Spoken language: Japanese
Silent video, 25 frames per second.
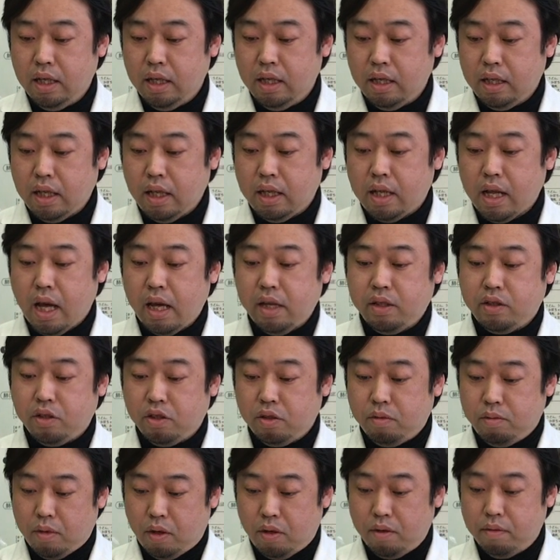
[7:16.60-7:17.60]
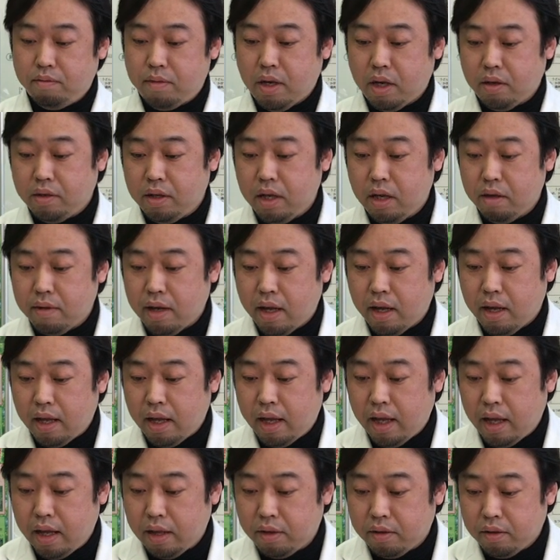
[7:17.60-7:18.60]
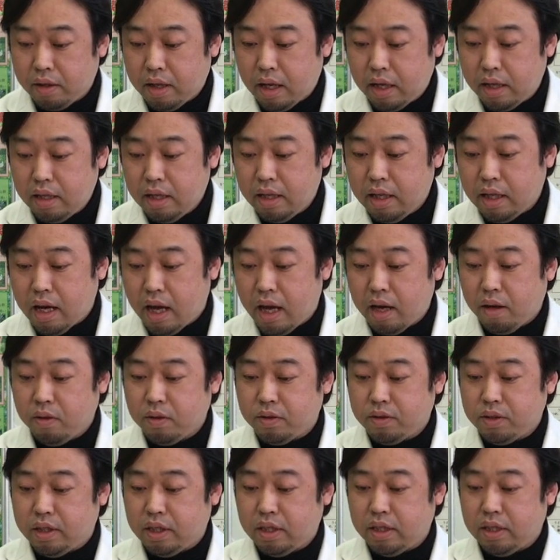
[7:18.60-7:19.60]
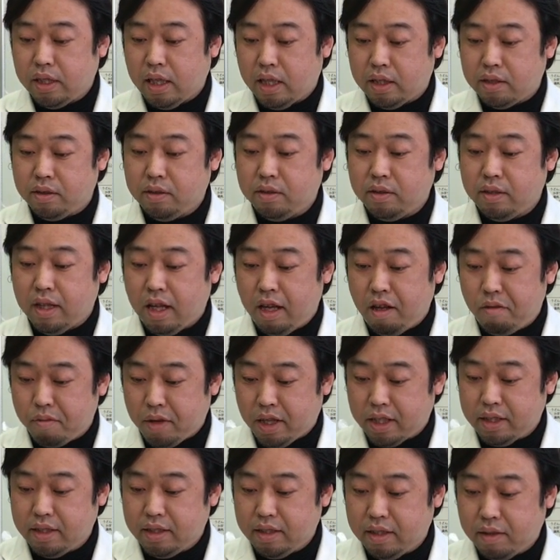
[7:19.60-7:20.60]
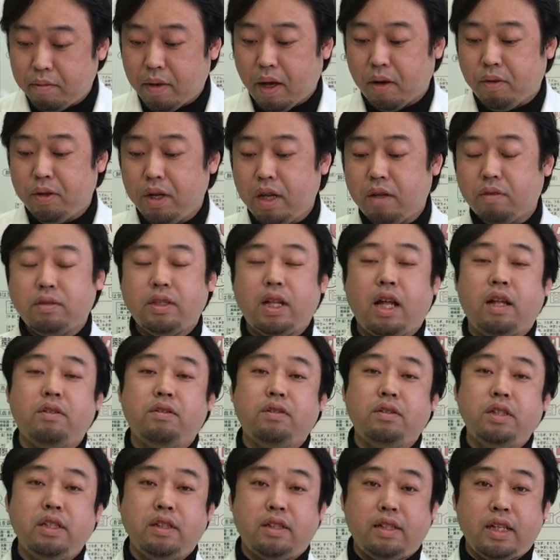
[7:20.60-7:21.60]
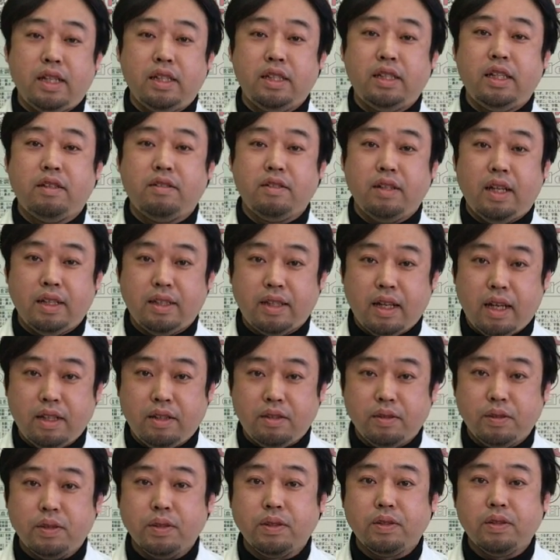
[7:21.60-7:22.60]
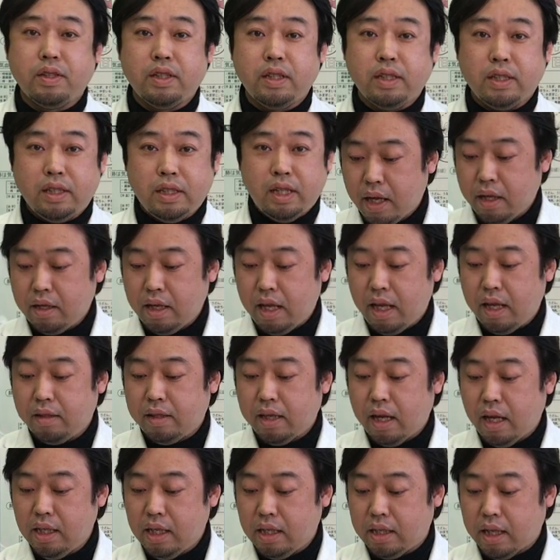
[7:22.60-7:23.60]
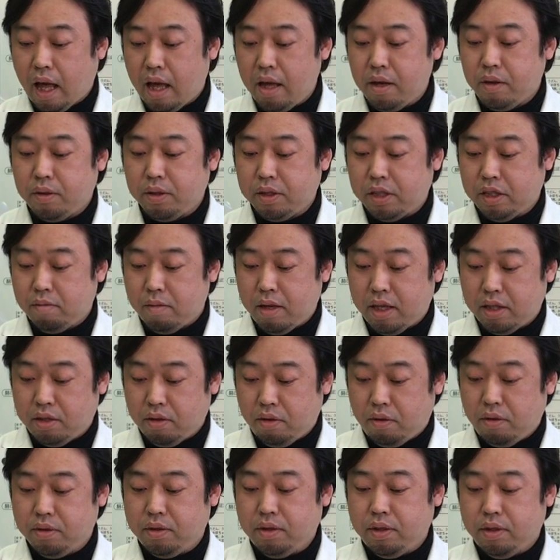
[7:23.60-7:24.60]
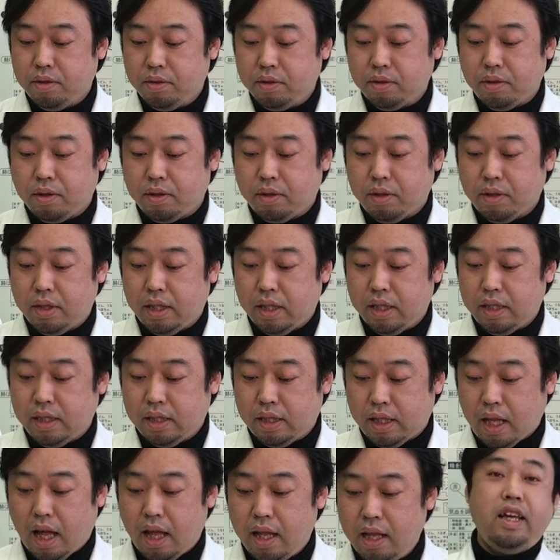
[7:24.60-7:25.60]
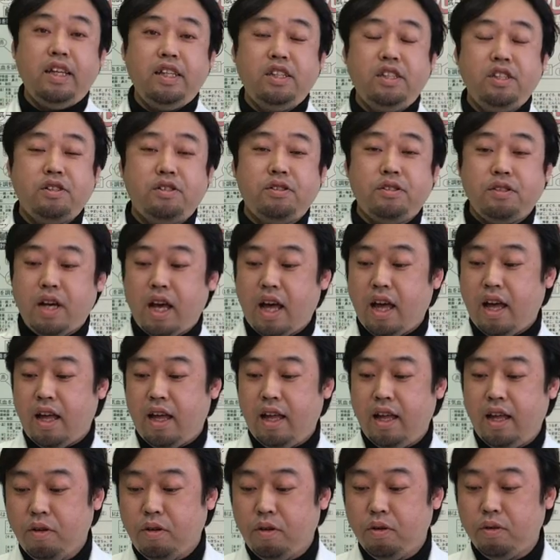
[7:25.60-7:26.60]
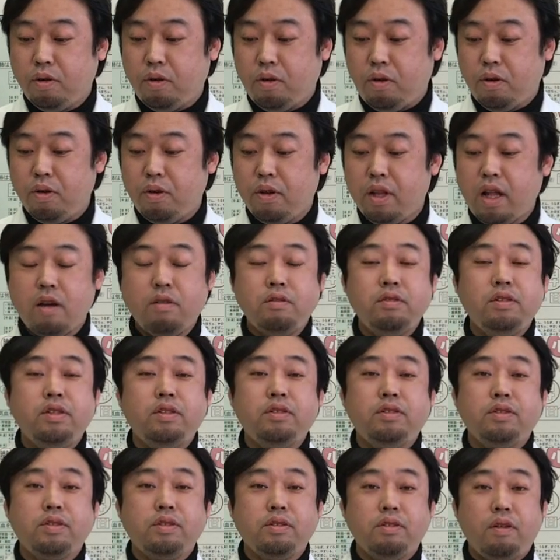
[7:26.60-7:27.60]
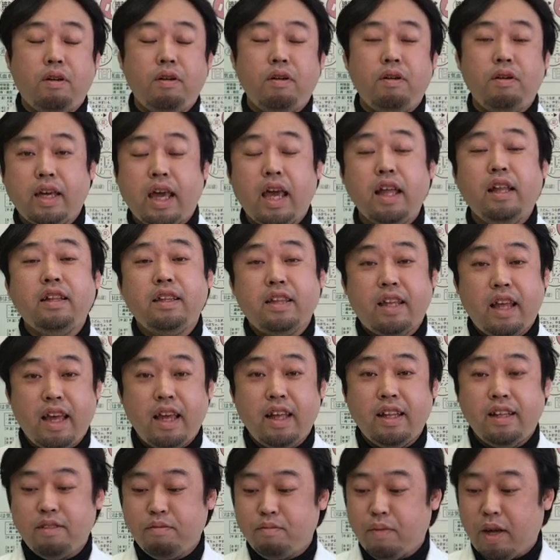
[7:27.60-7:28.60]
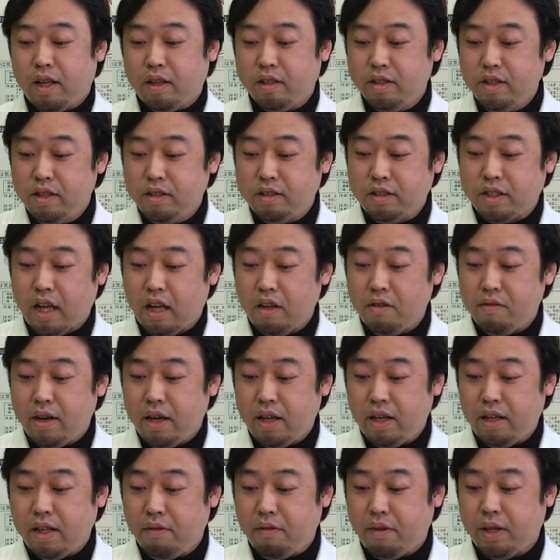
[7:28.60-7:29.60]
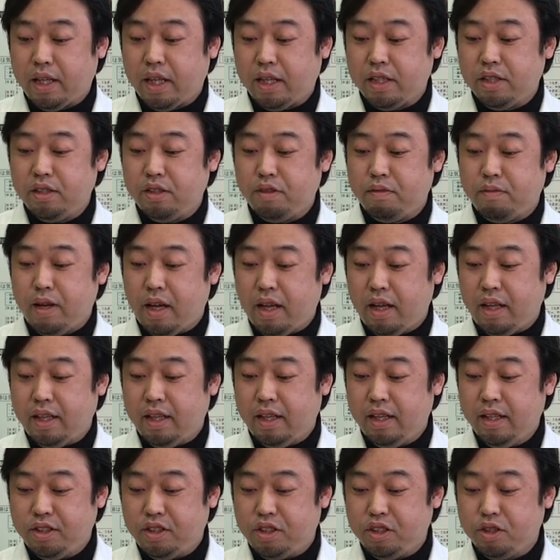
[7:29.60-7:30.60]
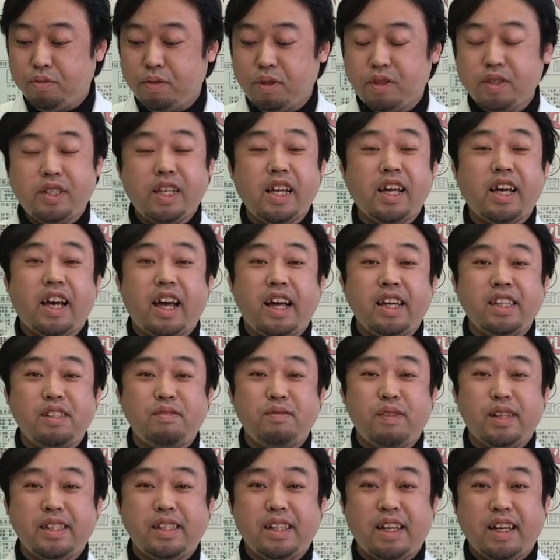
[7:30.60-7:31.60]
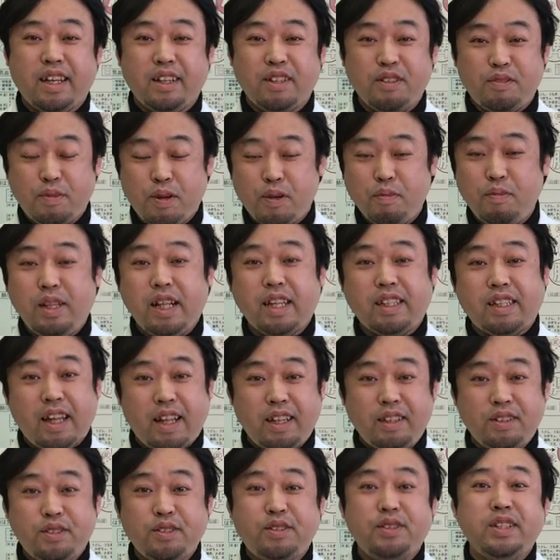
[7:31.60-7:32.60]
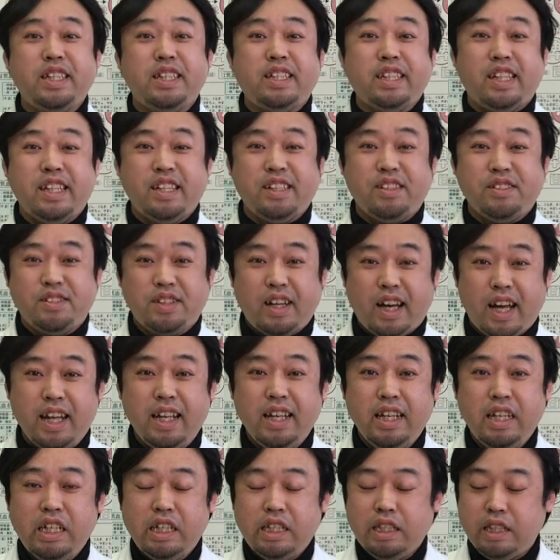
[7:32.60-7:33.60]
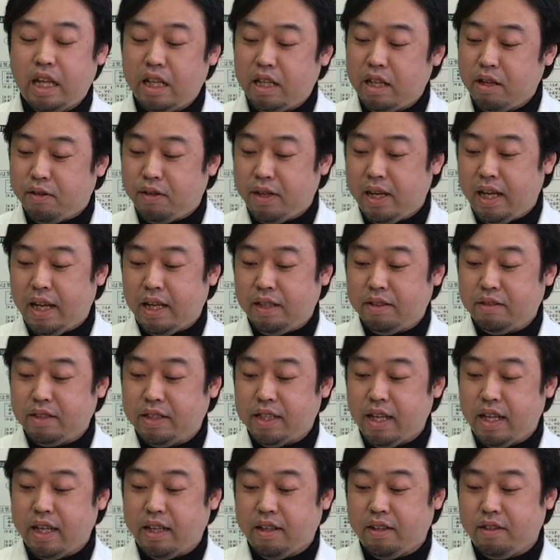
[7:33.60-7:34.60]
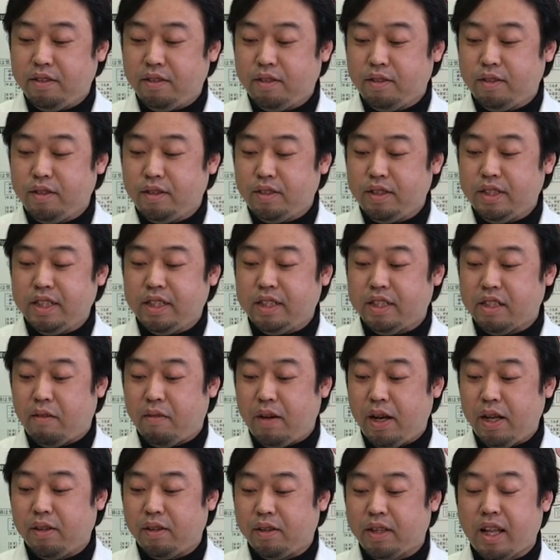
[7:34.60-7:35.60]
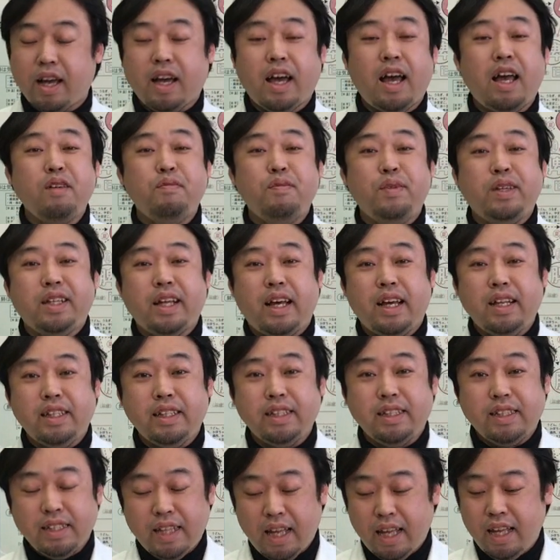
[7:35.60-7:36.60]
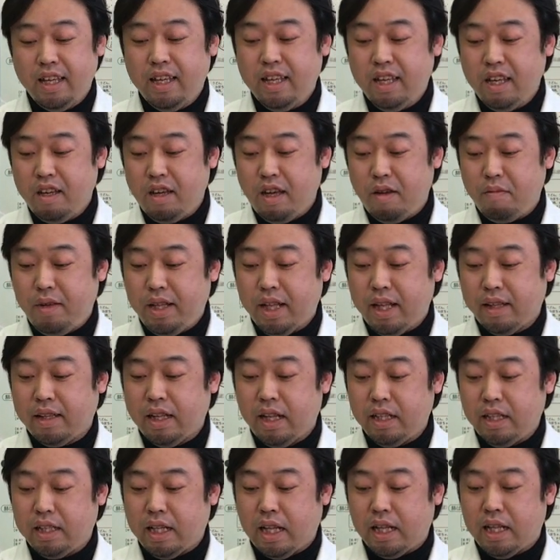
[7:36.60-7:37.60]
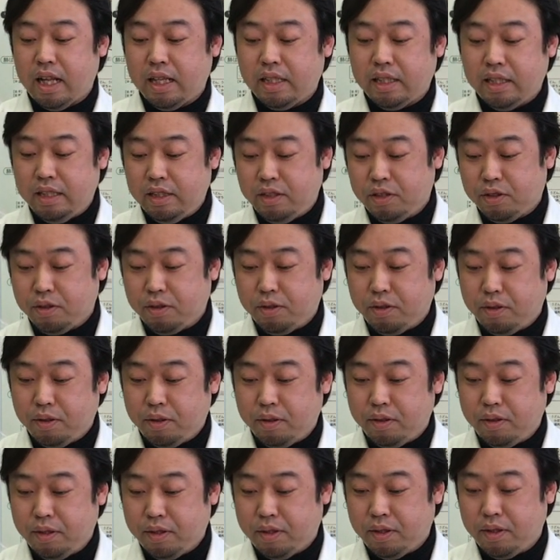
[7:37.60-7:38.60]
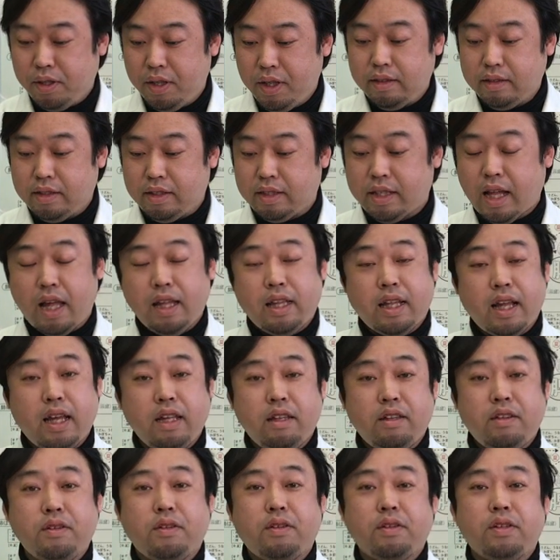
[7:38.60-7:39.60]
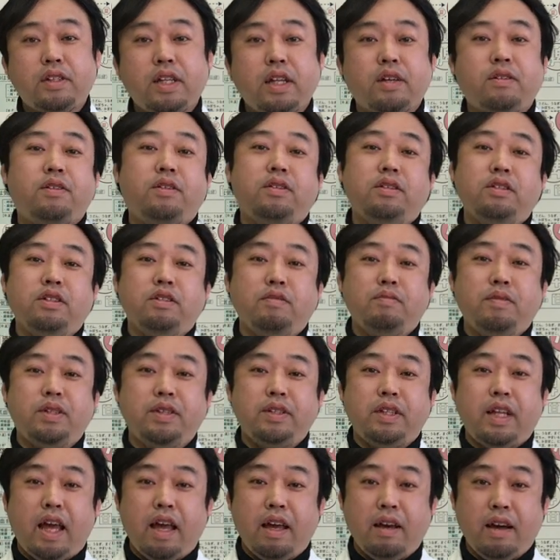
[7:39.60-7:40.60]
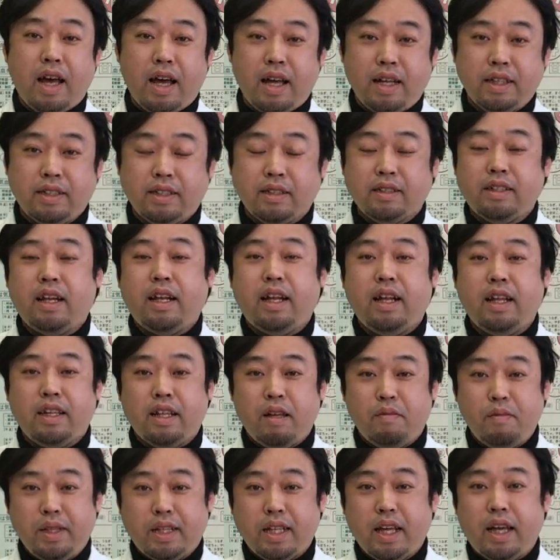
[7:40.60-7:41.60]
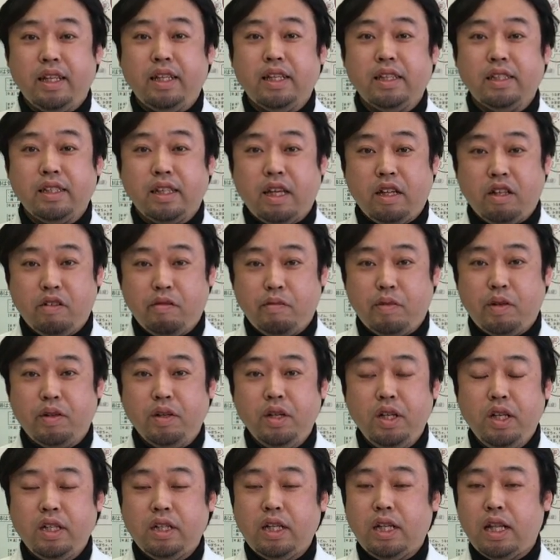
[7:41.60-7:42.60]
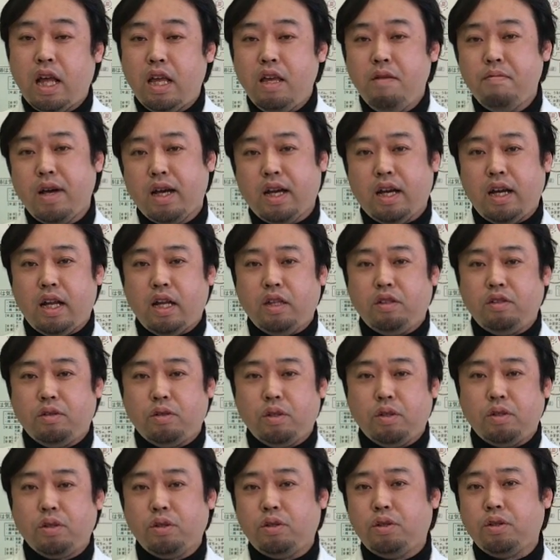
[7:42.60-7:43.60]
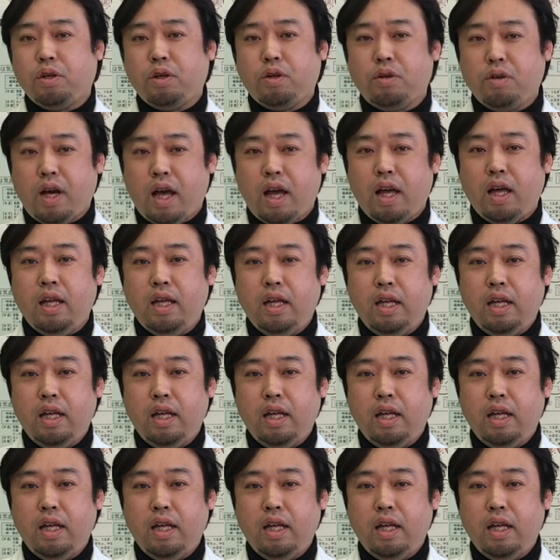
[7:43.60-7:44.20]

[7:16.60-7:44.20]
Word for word: で第10問、まあ、これは、えー、隣に外国人が住んでいます、まあ、これは普段通りに接してくださいということですね冷静に対応しましょうということでした以上がこのコロナウイルスの検定、まあ、幸い私の場合10問正解しましたけども皆さんどうでしたでしょうか大体これあの正答率は割と高いみたいですねえ皆さんに正しい情報を伝えたいということでこういう問題が作られたみたいですけどもただ今からちょっと状況が